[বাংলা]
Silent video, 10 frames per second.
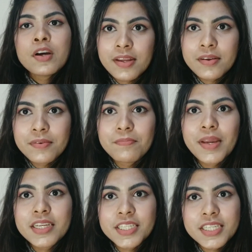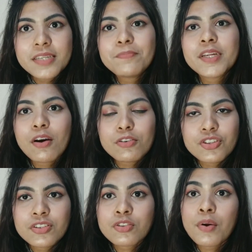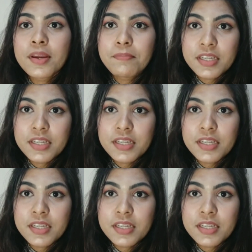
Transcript: তো কি বেশি প্রিকশনস অনেক